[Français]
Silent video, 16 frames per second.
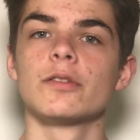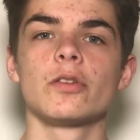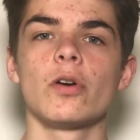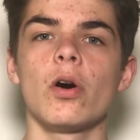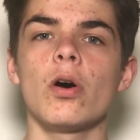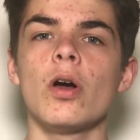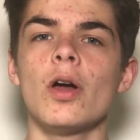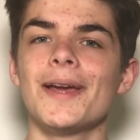
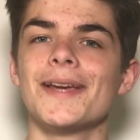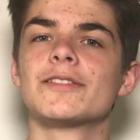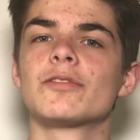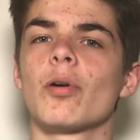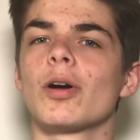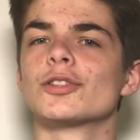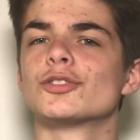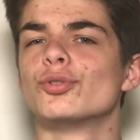Thor
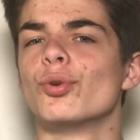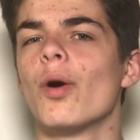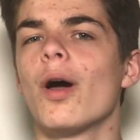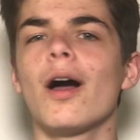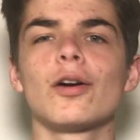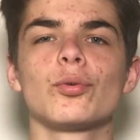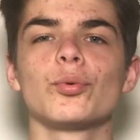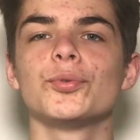étant un
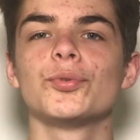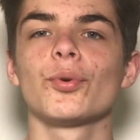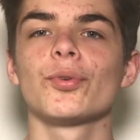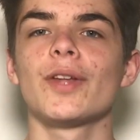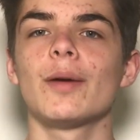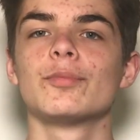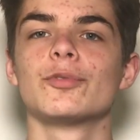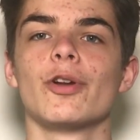dieu
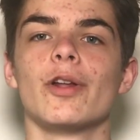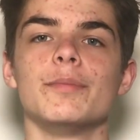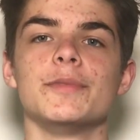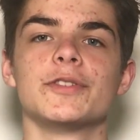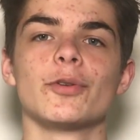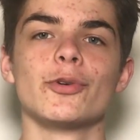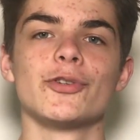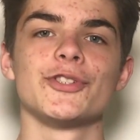incontournable de la
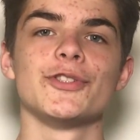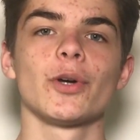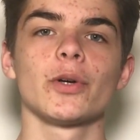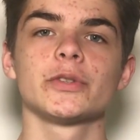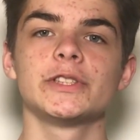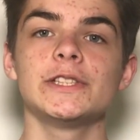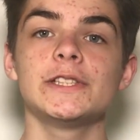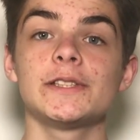mythologie
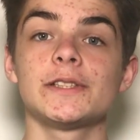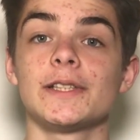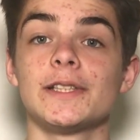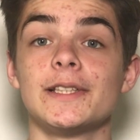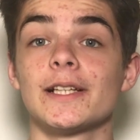nordique,